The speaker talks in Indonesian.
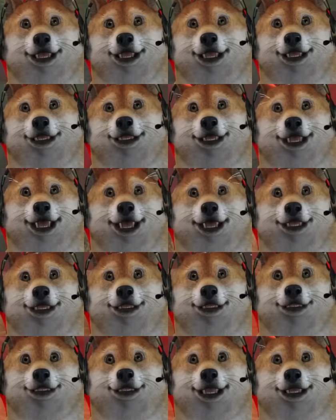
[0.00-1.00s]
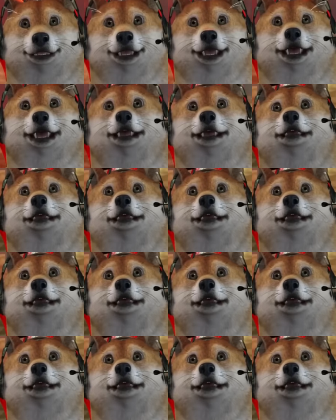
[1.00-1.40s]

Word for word: Woi, woi, woi.